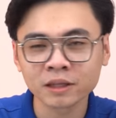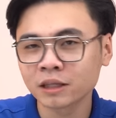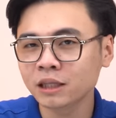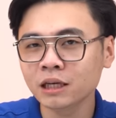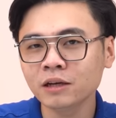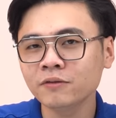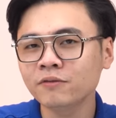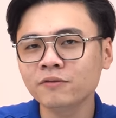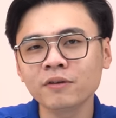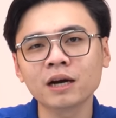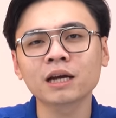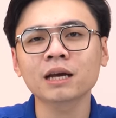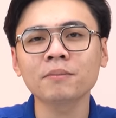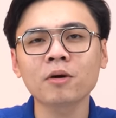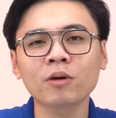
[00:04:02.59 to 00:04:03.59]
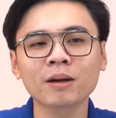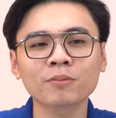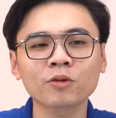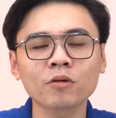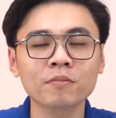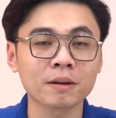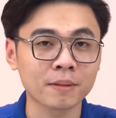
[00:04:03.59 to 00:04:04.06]
Nhưng với cái mẫu
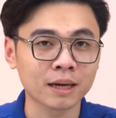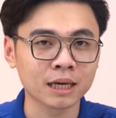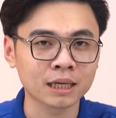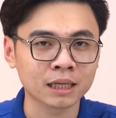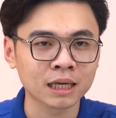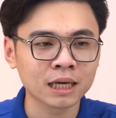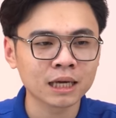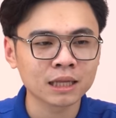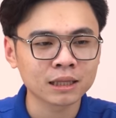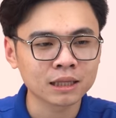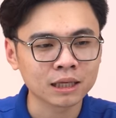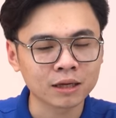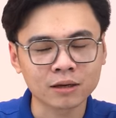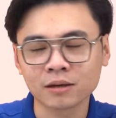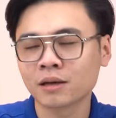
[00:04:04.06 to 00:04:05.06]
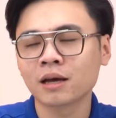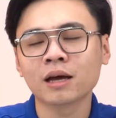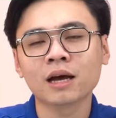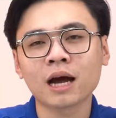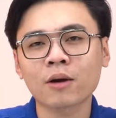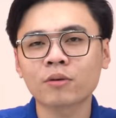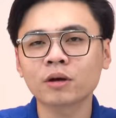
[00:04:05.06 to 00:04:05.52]
laptop mười bảy inch thì
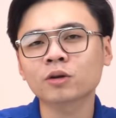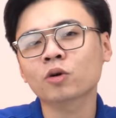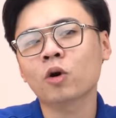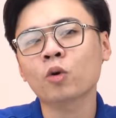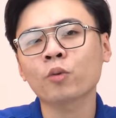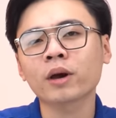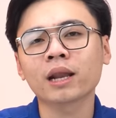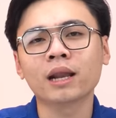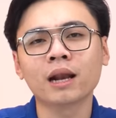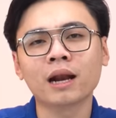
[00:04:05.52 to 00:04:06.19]
Aorus có quyền